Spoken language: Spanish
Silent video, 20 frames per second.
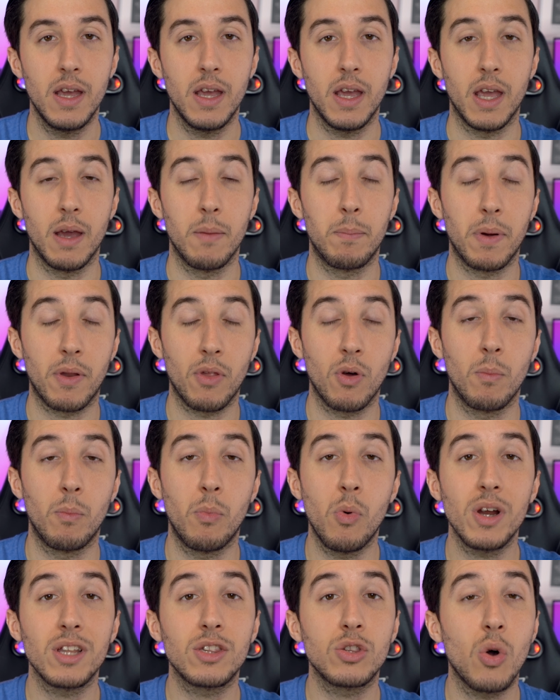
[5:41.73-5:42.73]
eh, perdón,
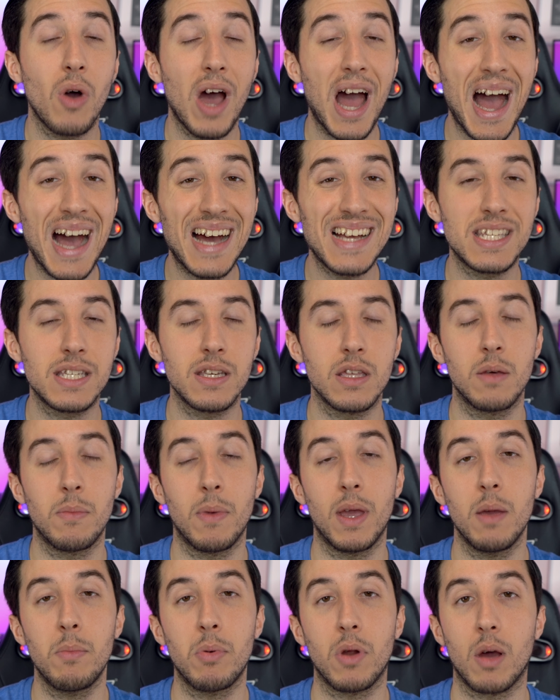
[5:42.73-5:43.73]
puertos
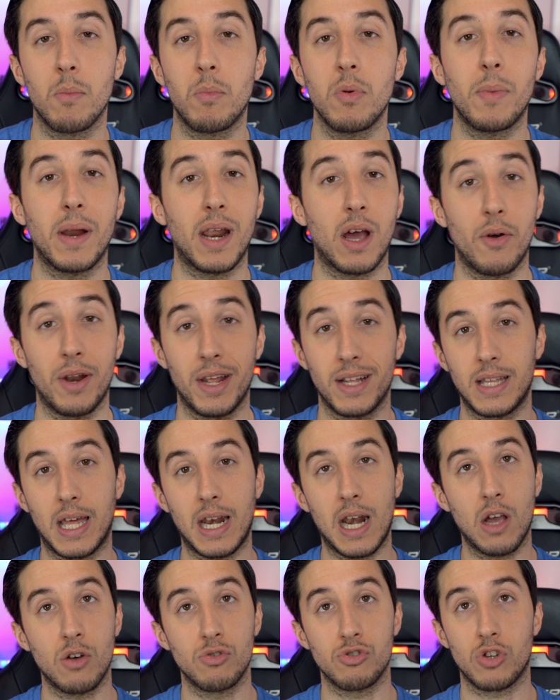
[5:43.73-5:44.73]
HDMI, por ejemplo, para conectar
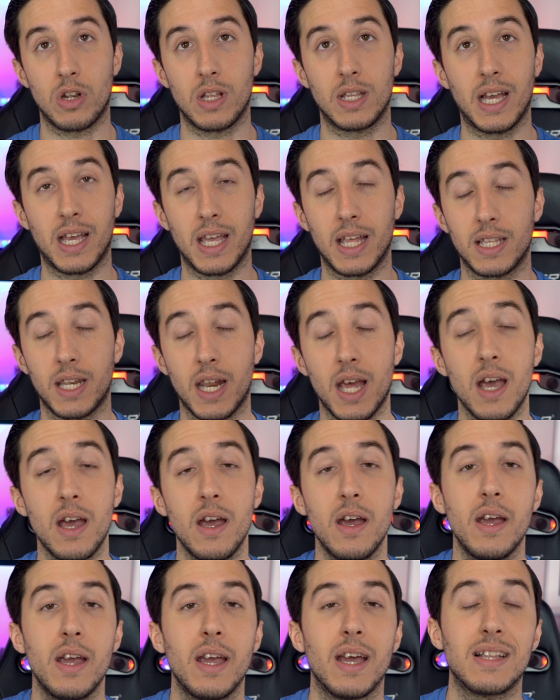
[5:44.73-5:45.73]
las consolas de aquí atrás,
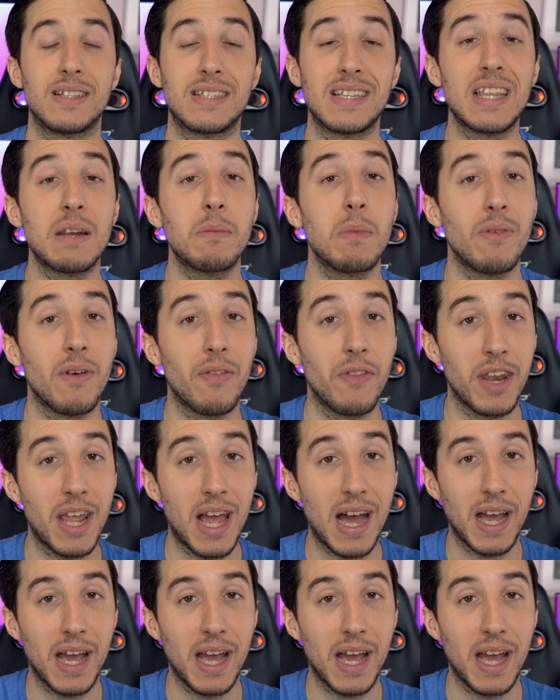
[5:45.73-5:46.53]
etcétera, me vendría